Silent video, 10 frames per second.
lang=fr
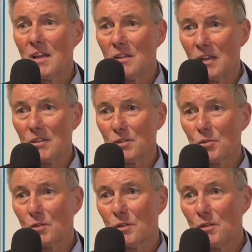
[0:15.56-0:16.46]
Et ce
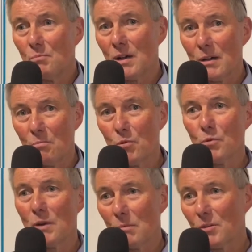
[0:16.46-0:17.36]
qui m'a
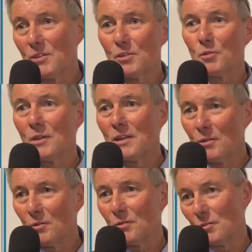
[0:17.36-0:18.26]
beaucoup impressionné
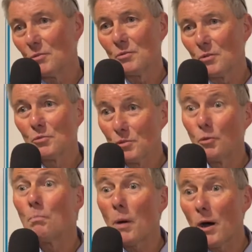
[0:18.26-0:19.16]
dans, dans, son
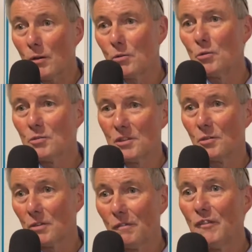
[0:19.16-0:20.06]
parcours
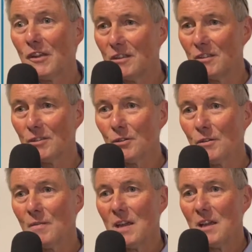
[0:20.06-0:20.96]
scientifique, disons,
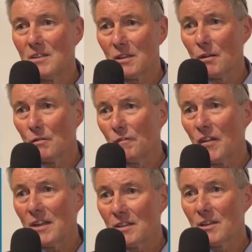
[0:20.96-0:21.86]
c'est le
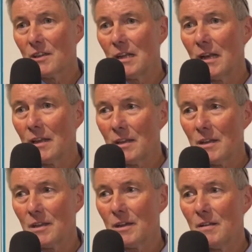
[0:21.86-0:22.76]
fait qu'il
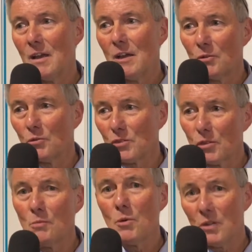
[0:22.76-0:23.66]
ait euh, non
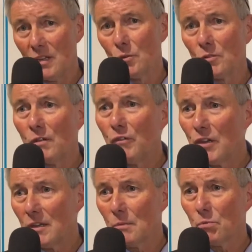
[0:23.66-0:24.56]
seulement
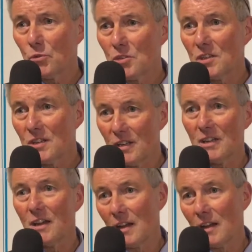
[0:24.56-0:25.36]
identifié des projets